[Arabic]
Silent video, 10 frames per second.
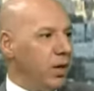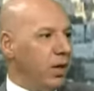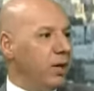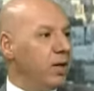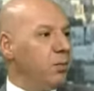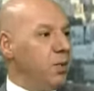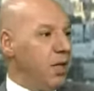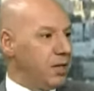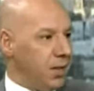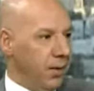العالمي
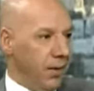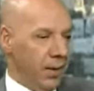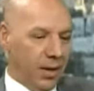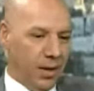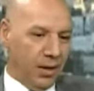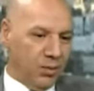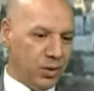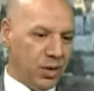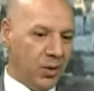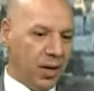ولهذا
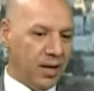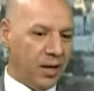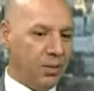آه،